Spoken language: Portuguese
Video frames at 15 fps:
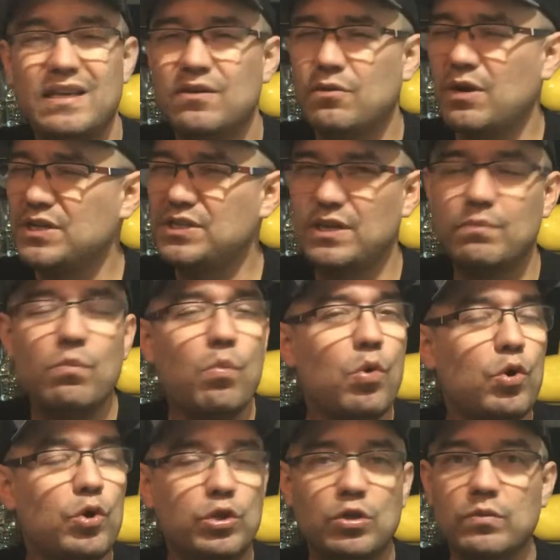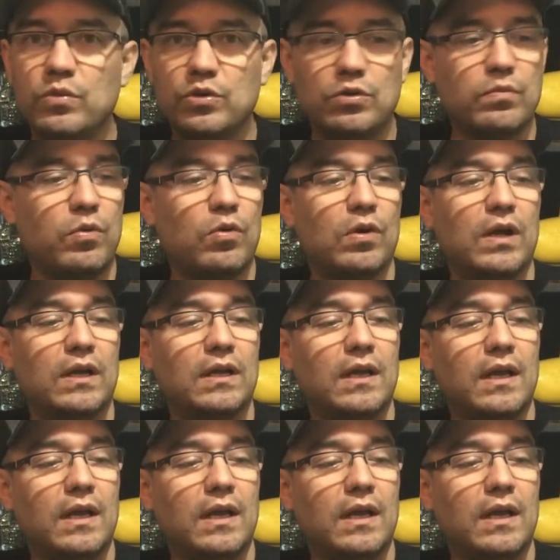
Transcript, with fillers: E eu achei muito, muito boa.